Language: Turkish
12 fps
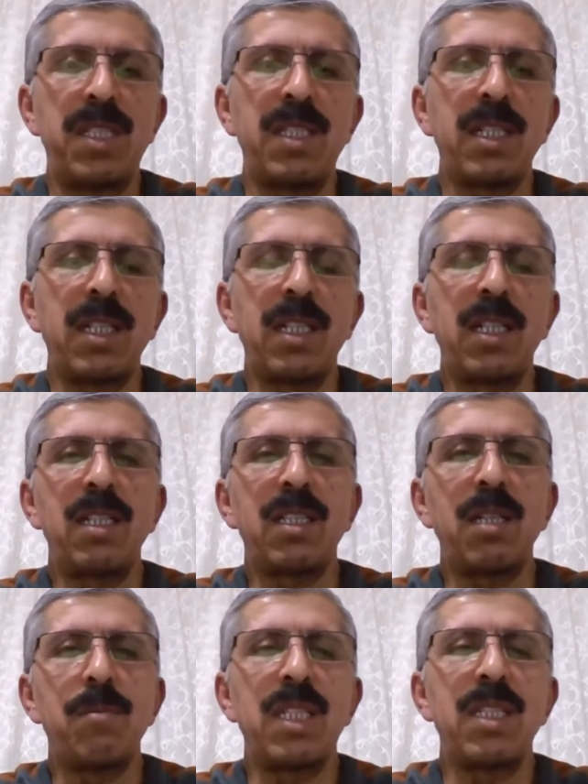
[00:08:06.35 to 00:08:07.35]
bizde
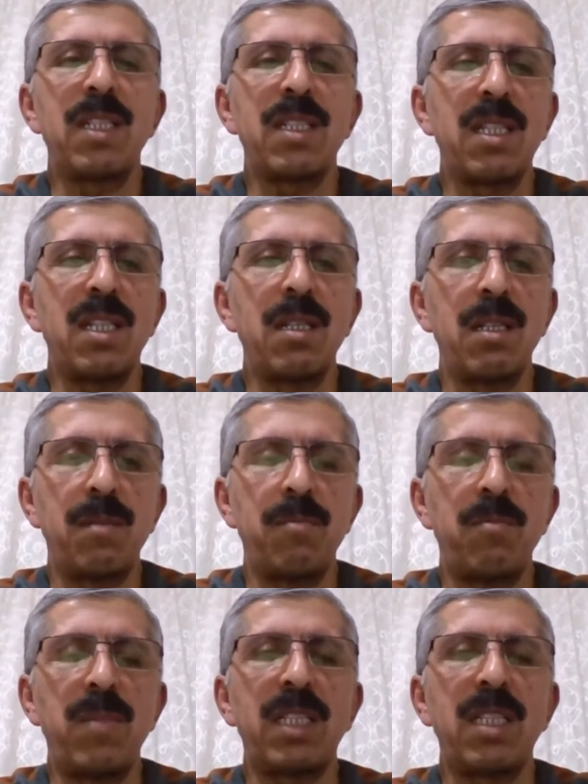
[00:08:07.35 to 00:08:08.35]
genellikle medrese e,
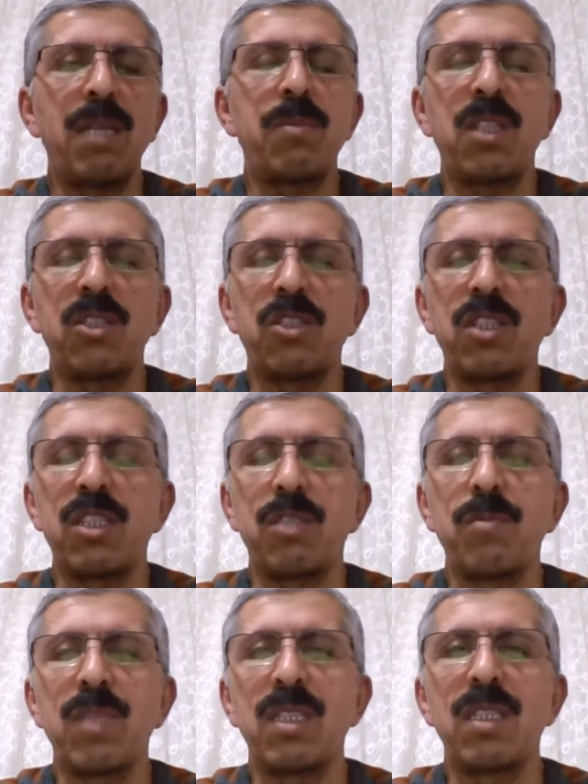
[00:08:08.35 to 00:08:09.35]
mektep
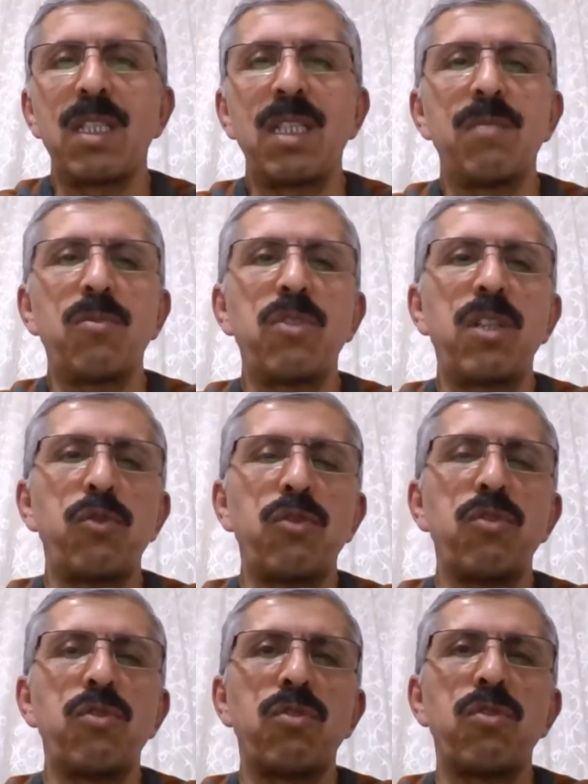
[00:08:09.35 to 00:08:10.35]
çatışması denir. Buna
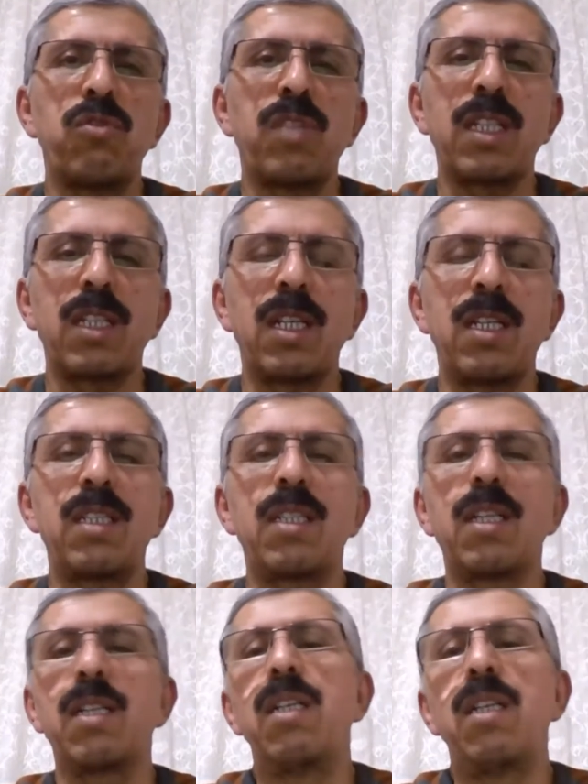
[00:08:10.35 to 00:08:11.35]
üçüncüsü tekkeleri
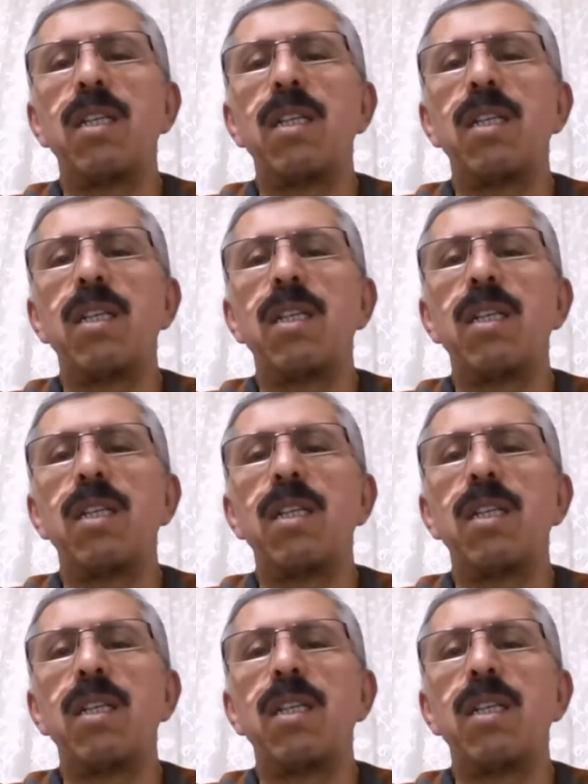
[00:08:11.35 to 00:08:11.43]
de